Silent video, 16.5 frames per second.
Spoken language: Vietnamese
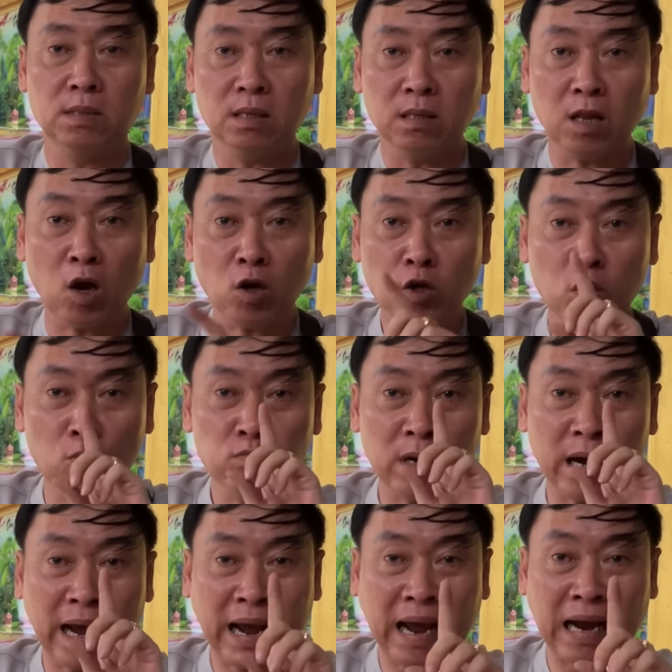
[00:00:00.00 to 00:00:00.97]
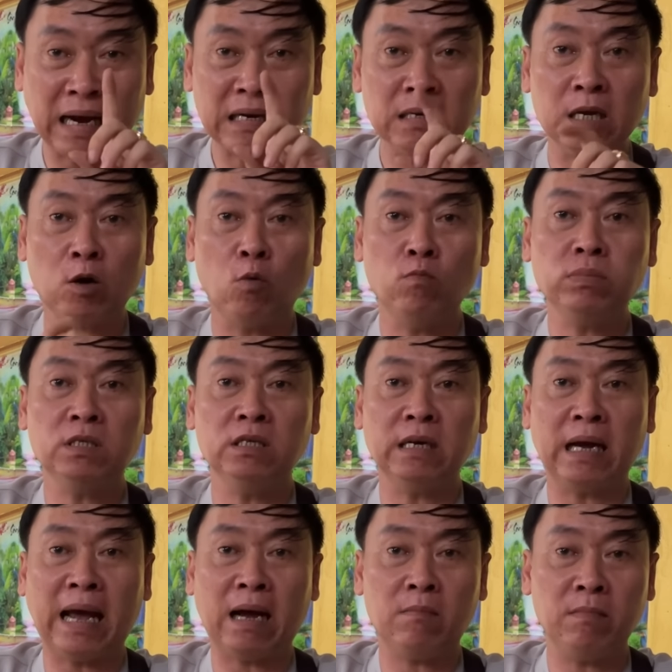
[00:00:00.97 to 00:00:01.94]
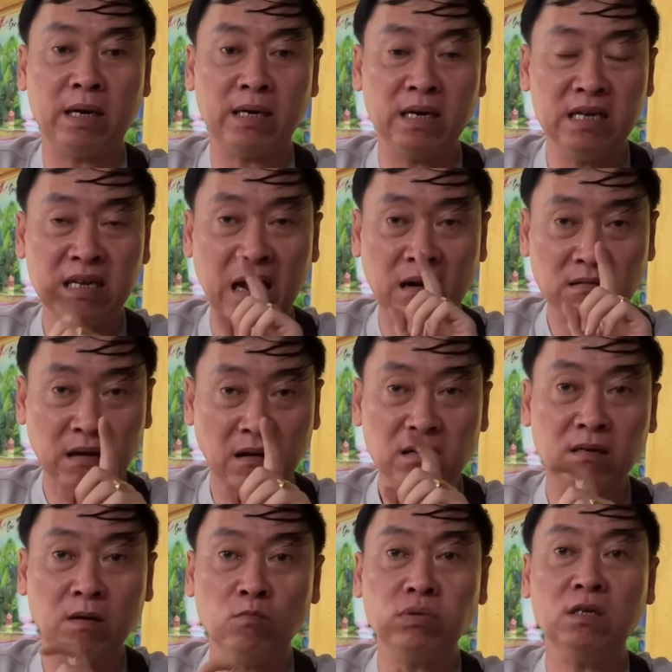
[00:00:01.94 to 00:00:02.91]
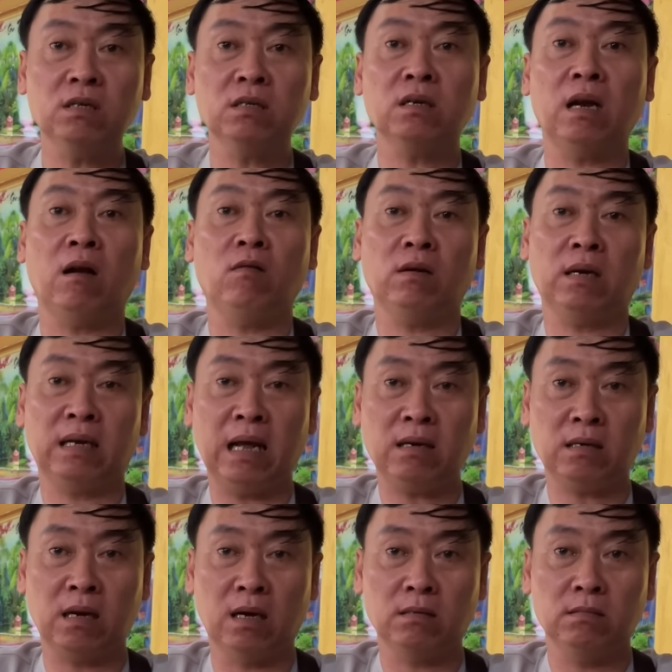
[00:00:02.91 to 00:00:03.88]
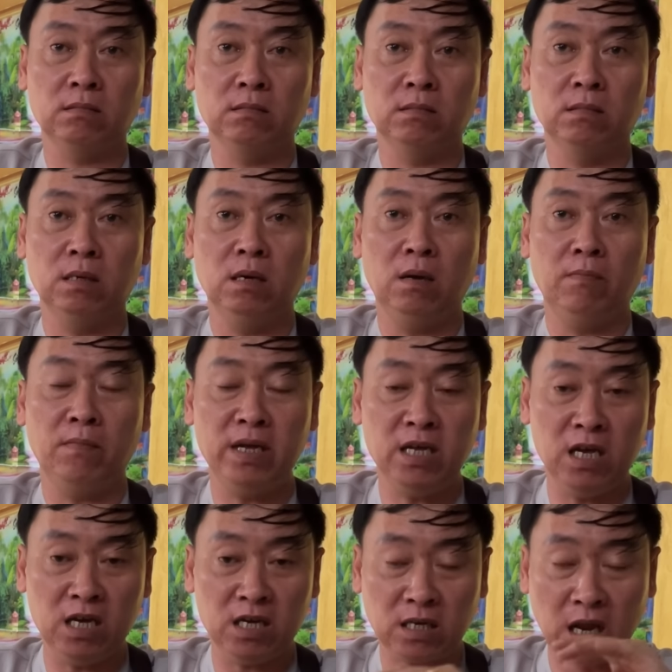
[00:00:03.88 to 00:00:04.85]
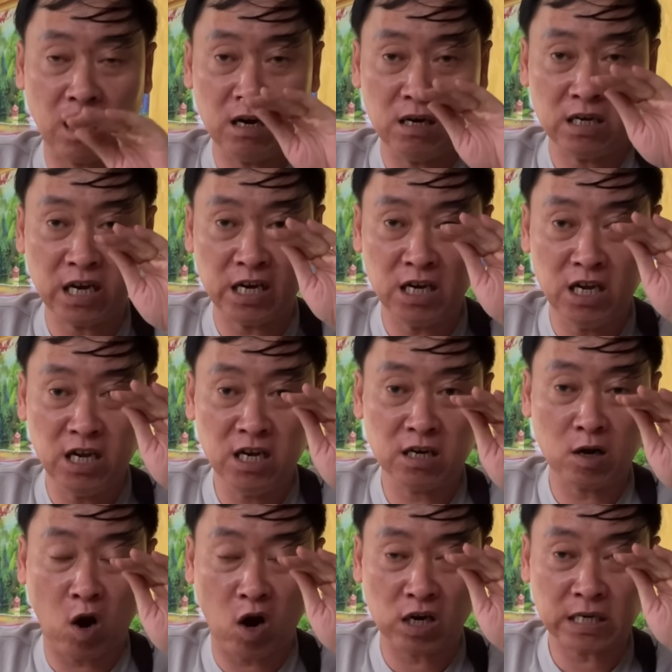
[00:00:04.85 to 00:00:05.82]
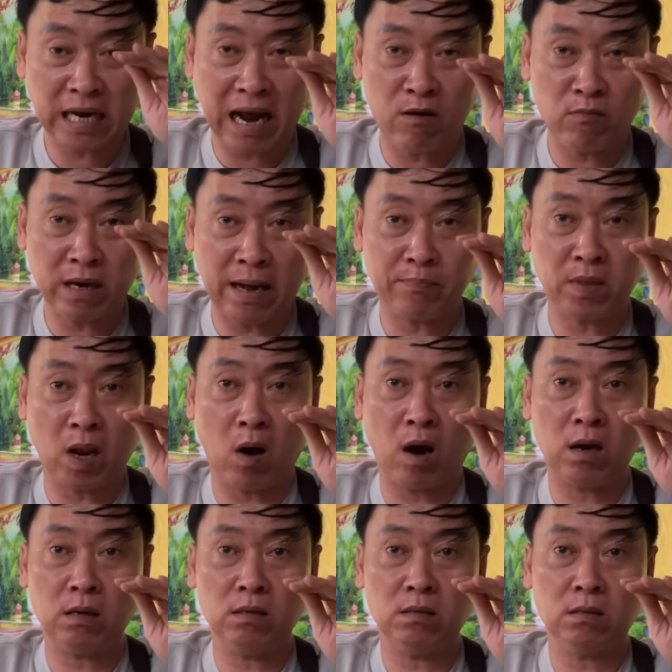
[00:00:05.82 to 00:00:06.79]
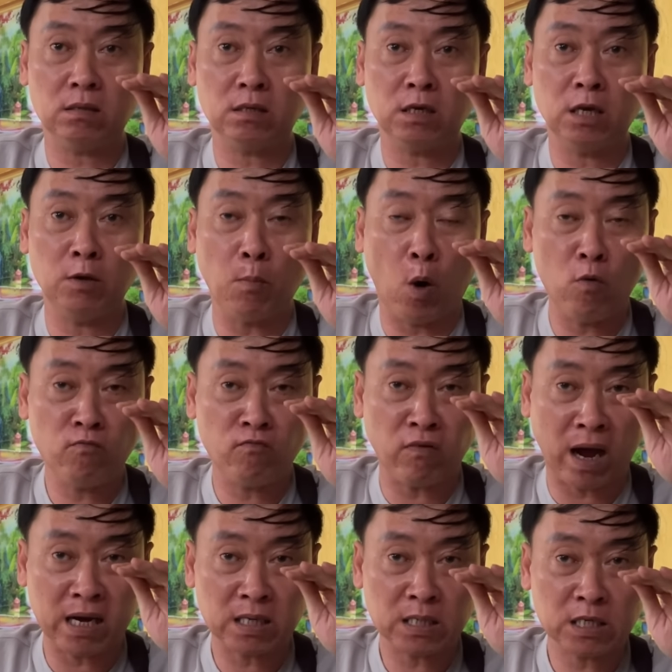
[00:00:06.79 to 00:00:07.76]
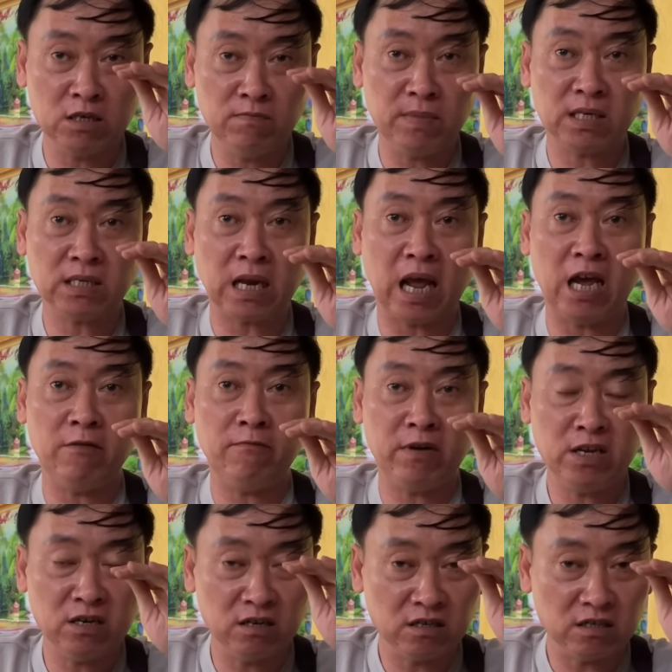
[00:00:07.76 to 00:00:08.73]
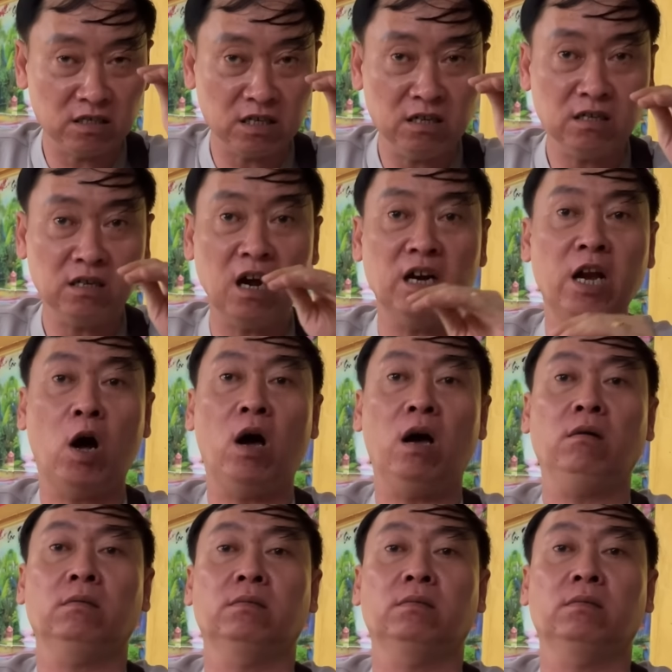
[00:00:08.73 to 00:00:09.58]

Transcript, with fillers: nói chung ra ẩn thì cũng chưa ẩn mà đi thất thật cũng chưa chọn là thất thật. bởi vì tới cái niên đó 6 năm đó thì bổn phận sư minh tệ phải dừng chân nơi đó